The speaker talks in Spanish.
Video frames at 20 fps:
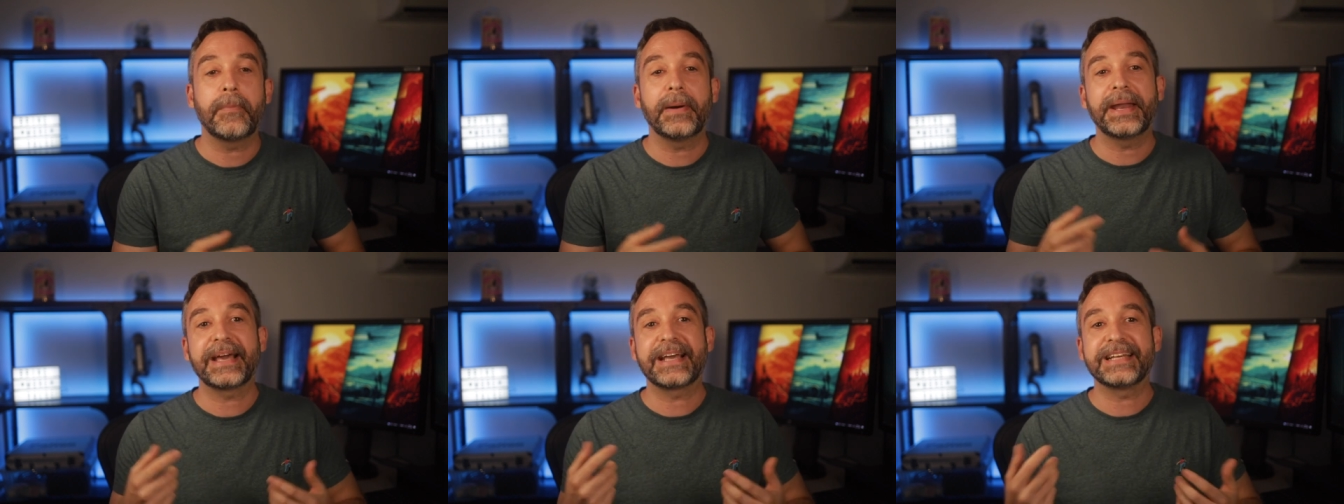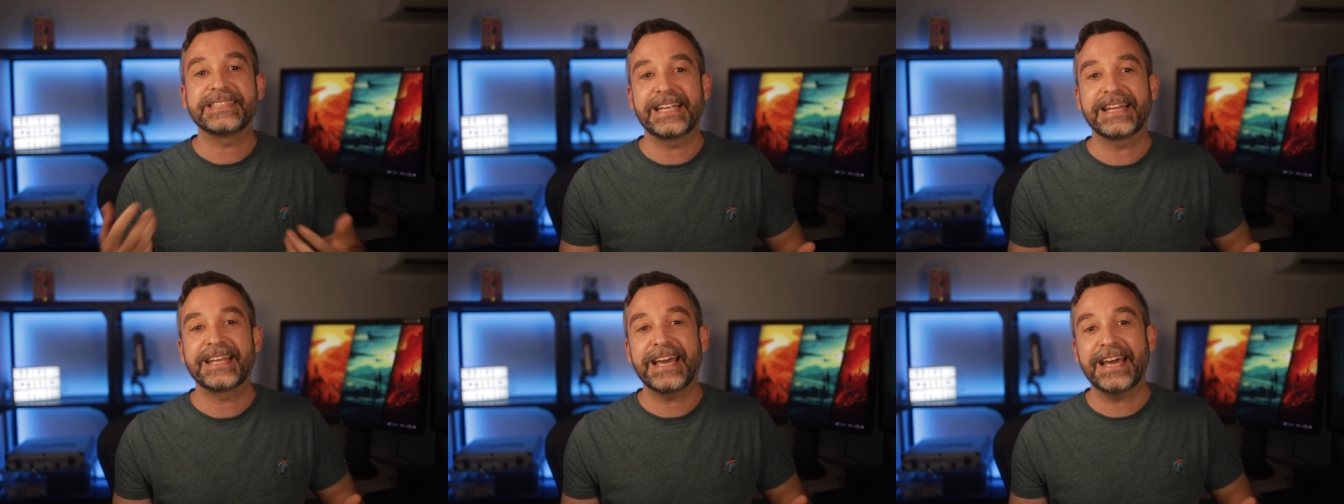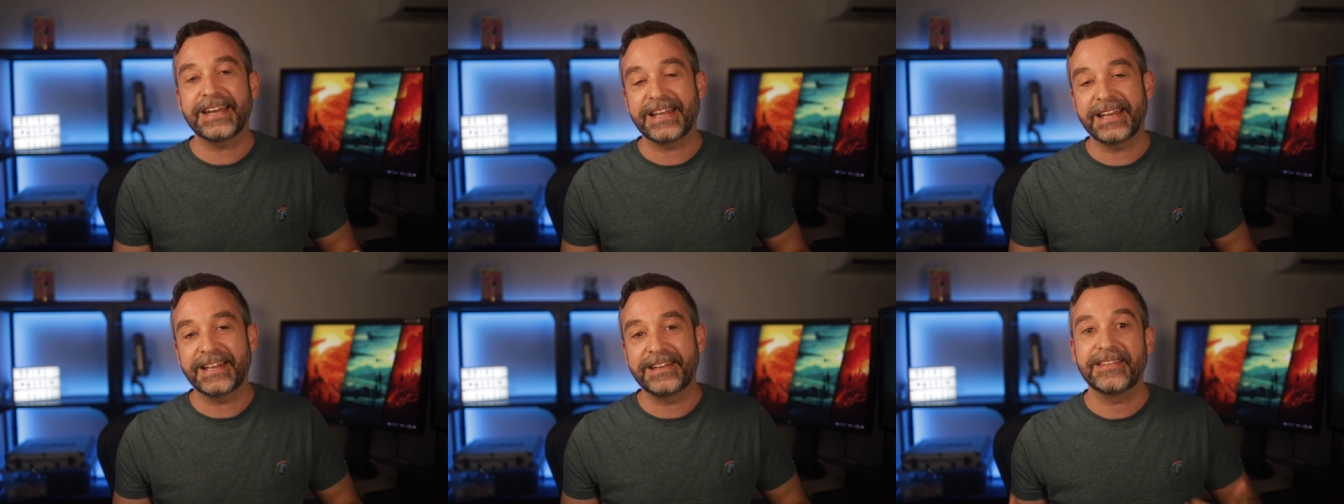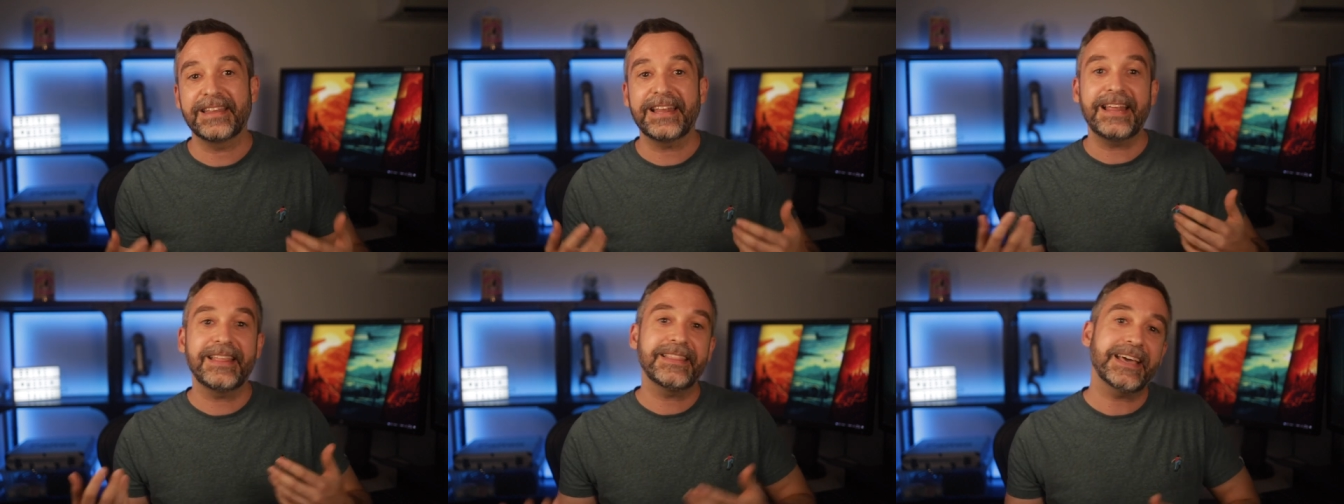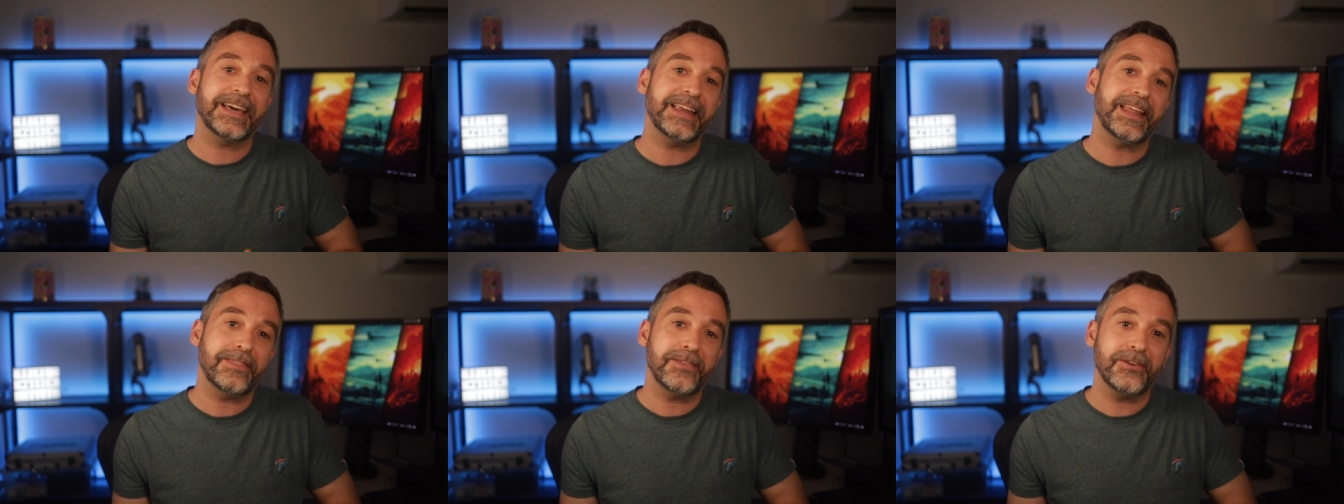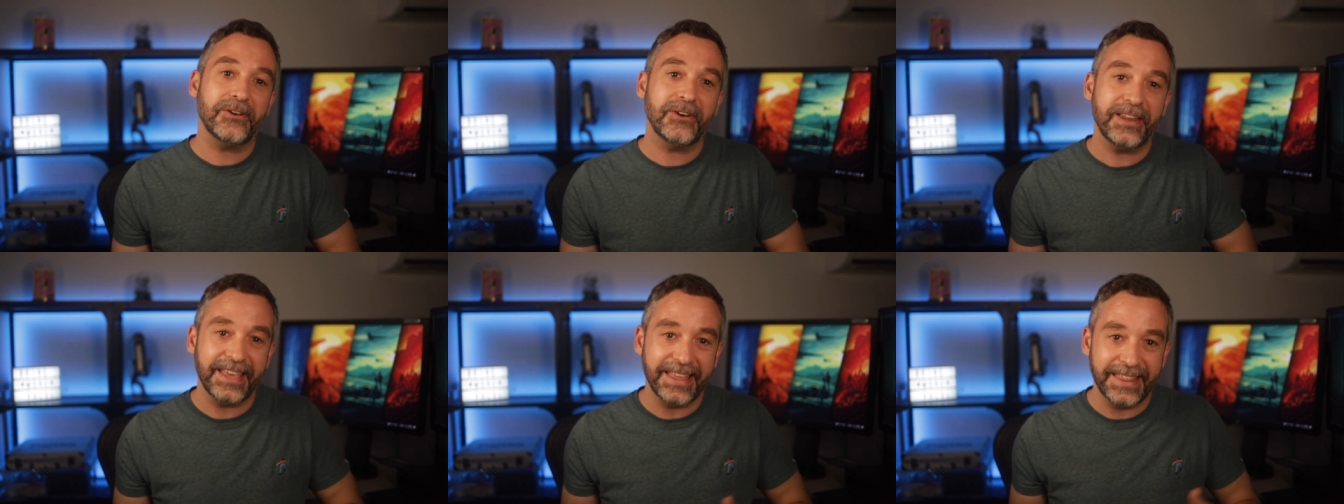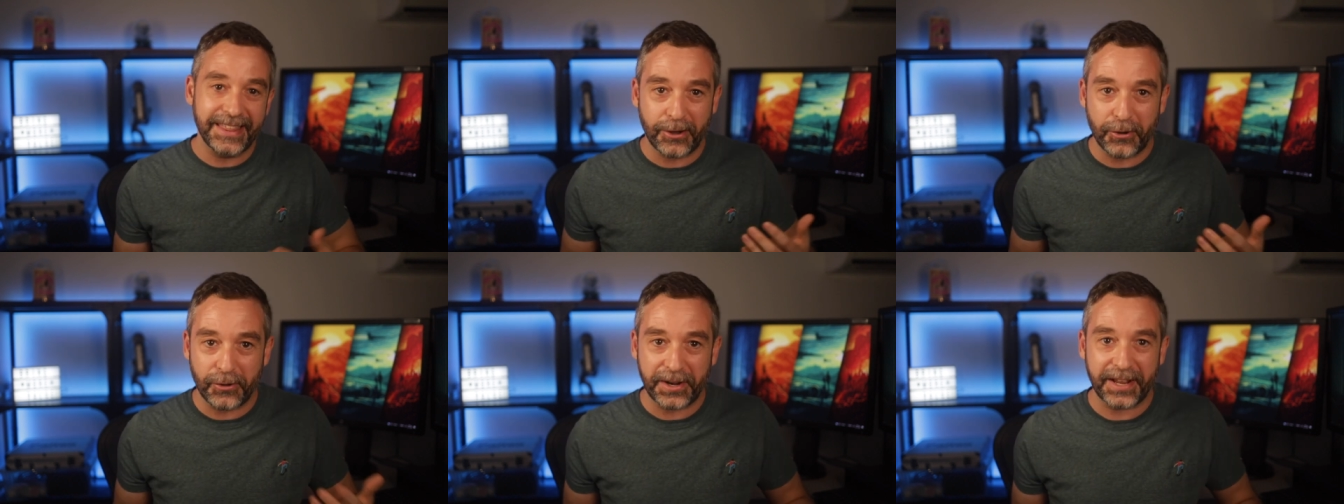para que se encarguen de la integración y
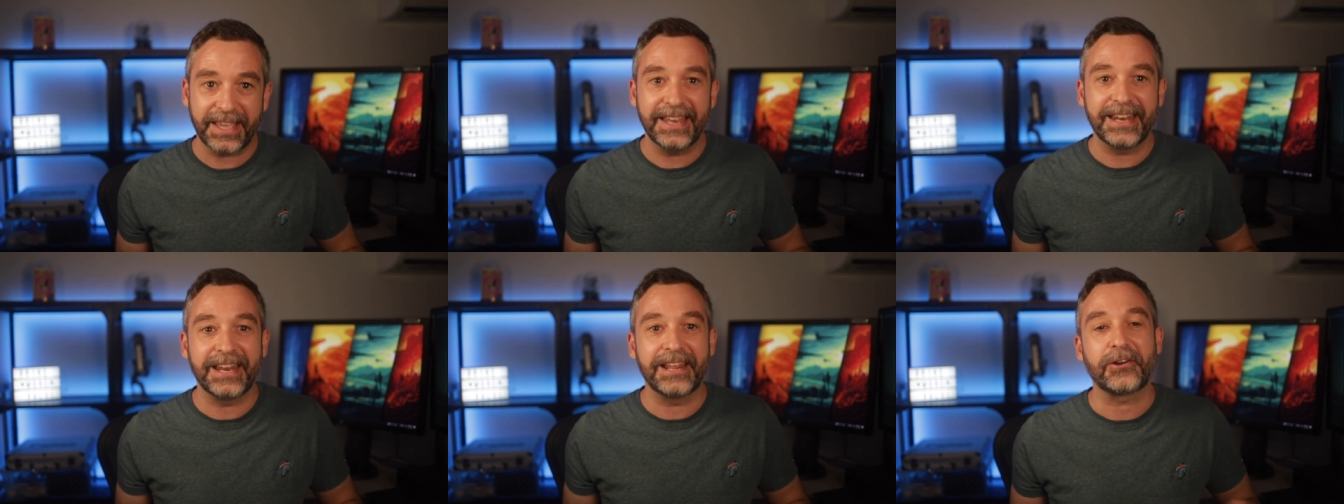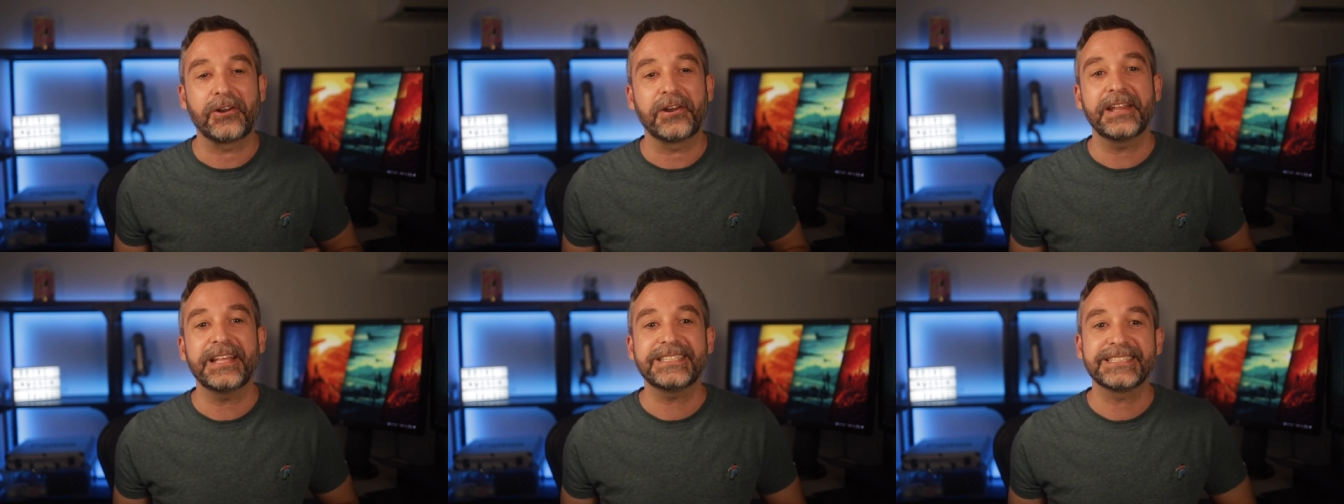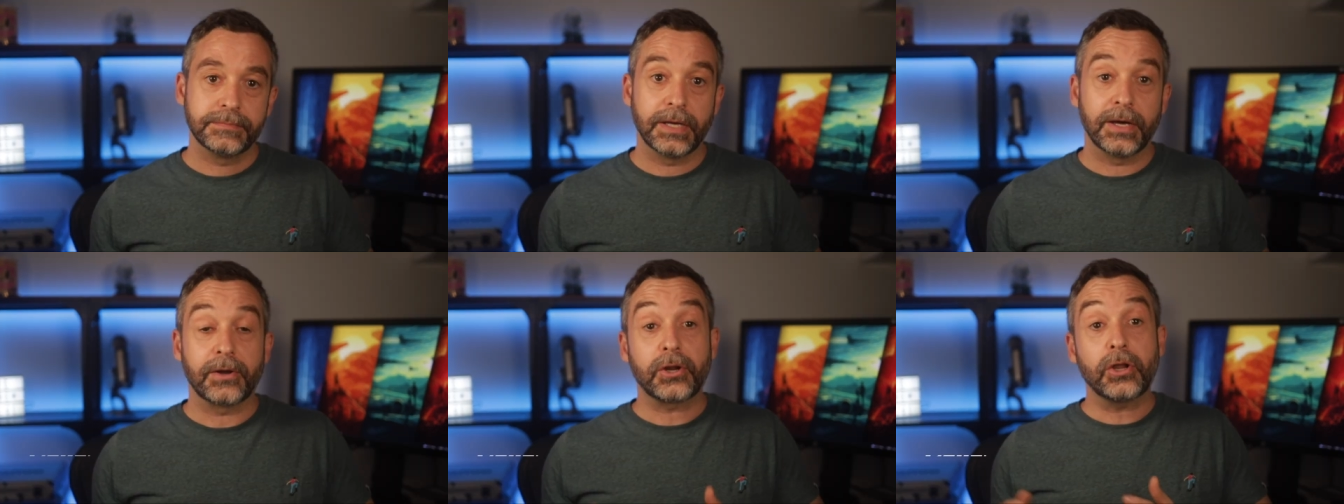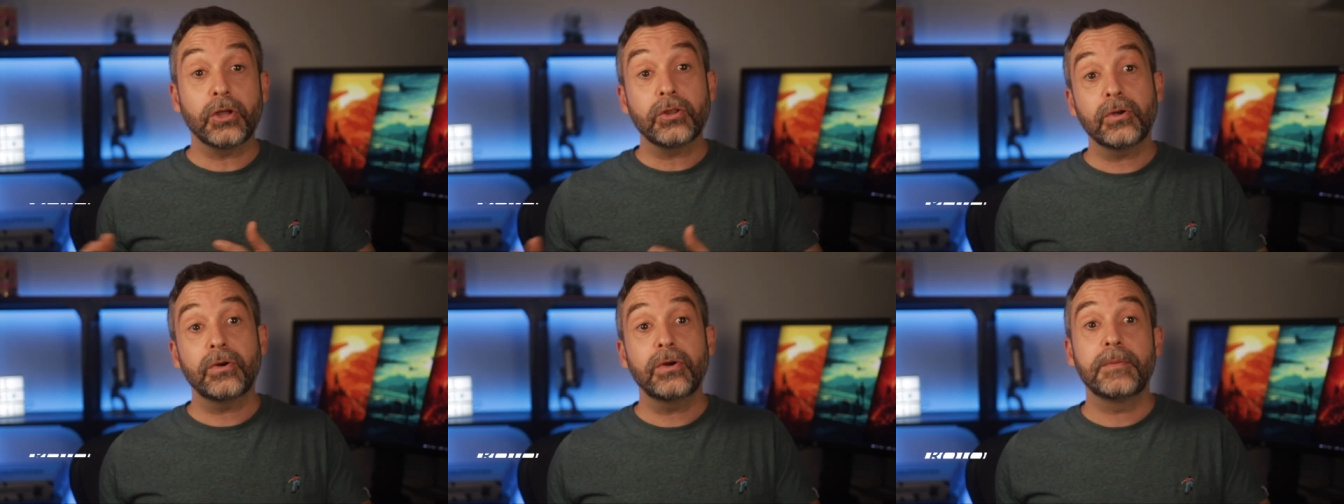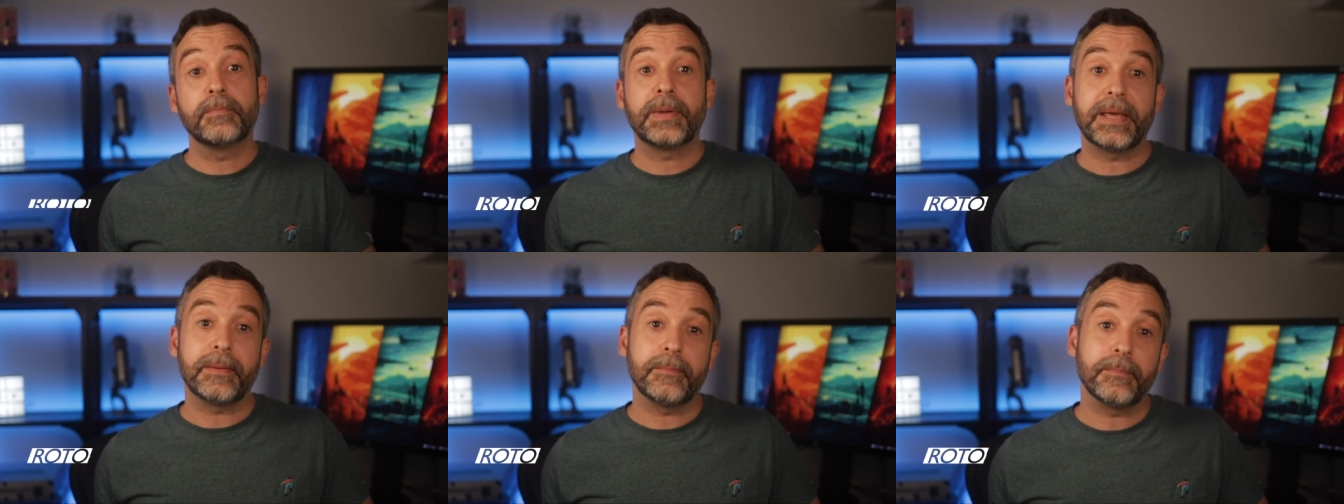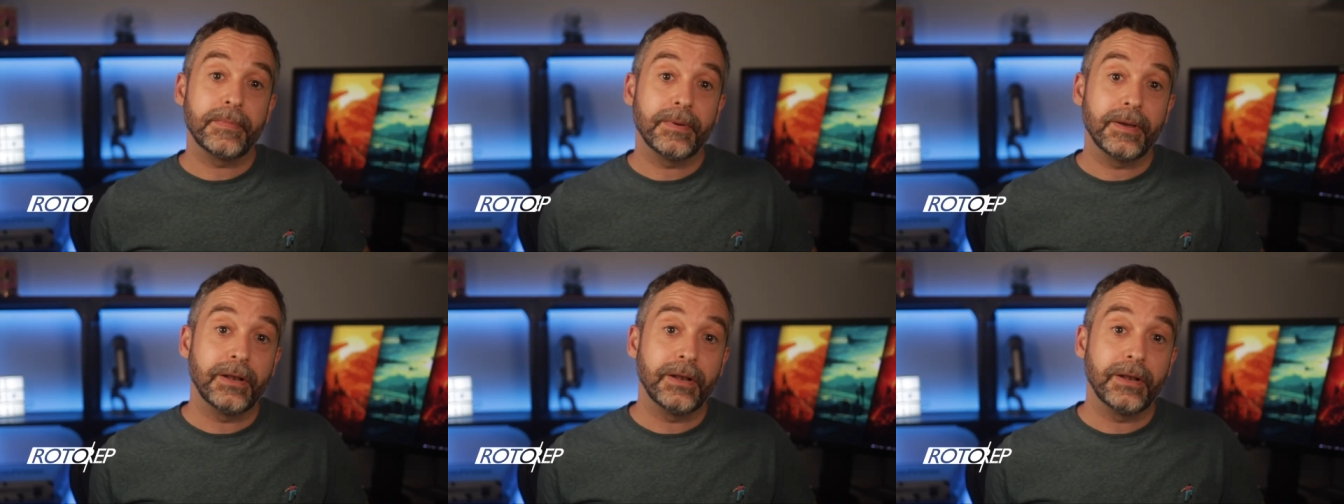de corregir errores. Roto y Prep.